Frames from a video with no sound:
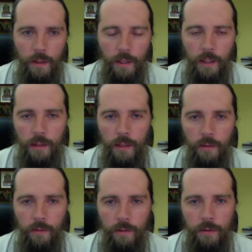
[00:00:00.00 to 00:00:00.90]
когда
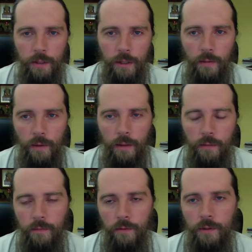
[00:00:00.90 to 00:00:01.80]
вот человек
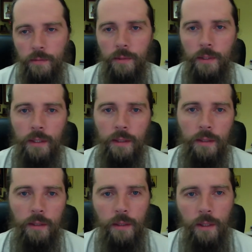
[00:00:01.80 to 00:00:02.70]
вроде бы
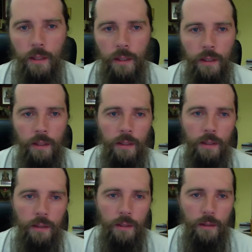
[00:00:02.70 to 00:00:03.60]

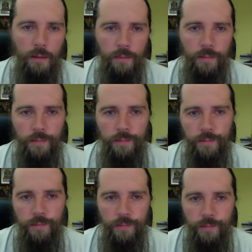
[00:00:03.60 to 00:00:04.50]
э,
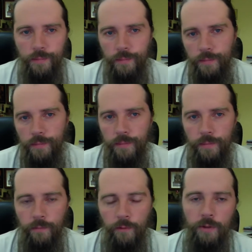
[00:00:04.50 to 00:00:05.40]

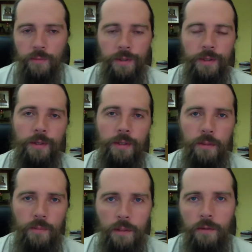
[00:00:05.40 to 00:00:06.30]
вроде бы и не
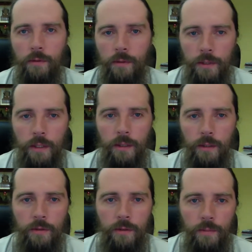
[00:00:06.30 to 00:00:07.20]
спит, но тело
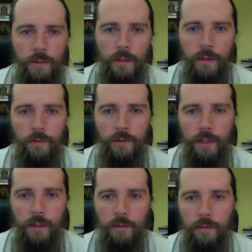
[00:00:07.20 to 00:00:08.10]
еще спит, и вот
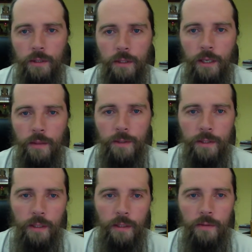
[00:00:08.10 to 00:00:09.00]
здесь вот начинает
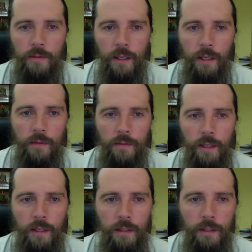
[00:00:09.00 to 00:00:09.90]
происходить всякая
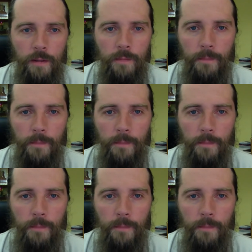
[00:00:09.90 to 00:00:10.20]
всячина.